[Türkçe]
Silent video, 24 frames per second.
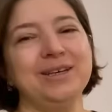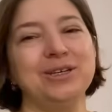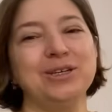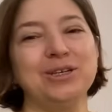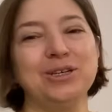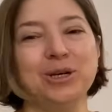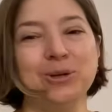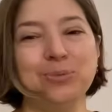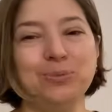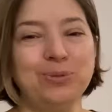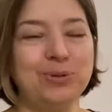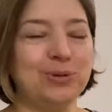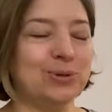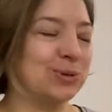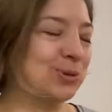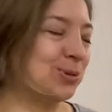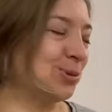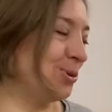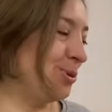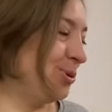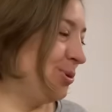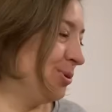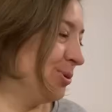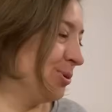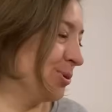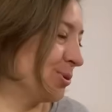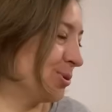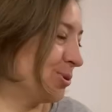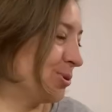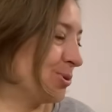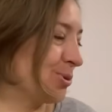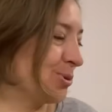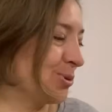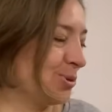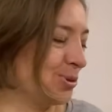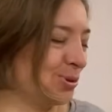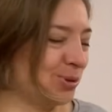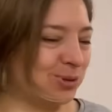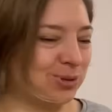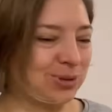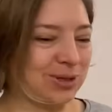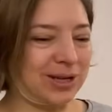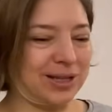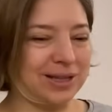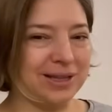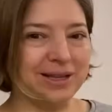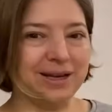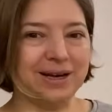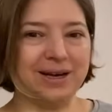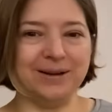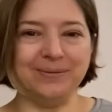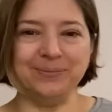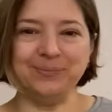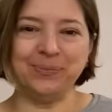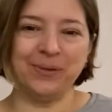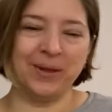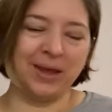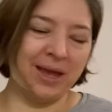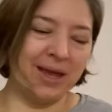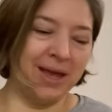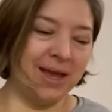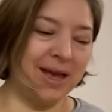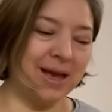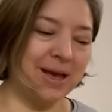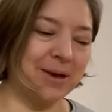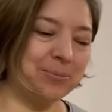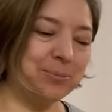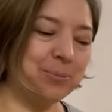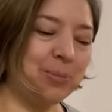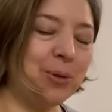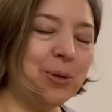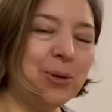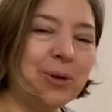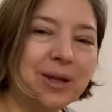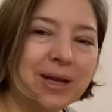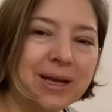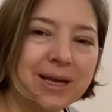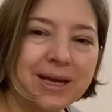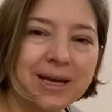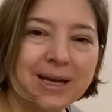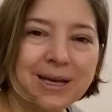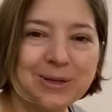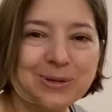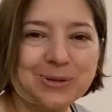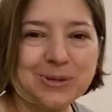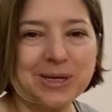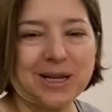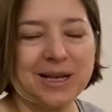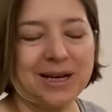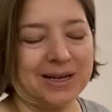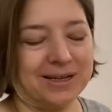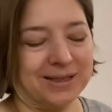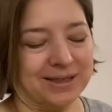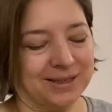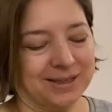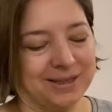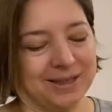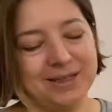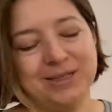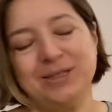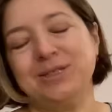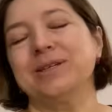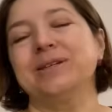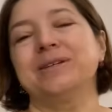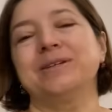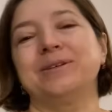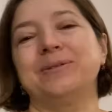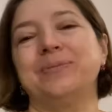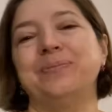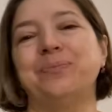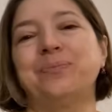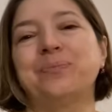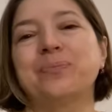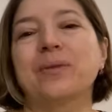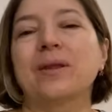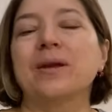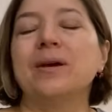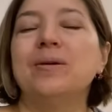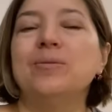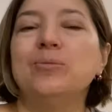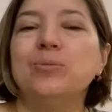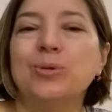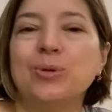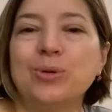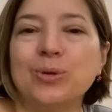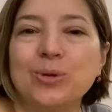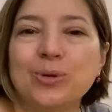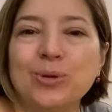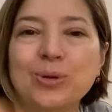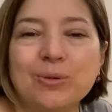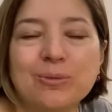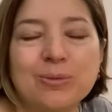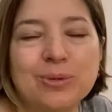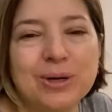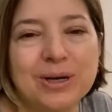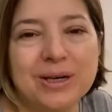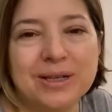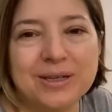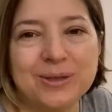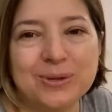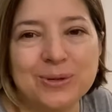Yapıyoruz yiyoruz çok şükür Allah'a. Böyle güzel arkadaşlarım. Bugünlük bu kadar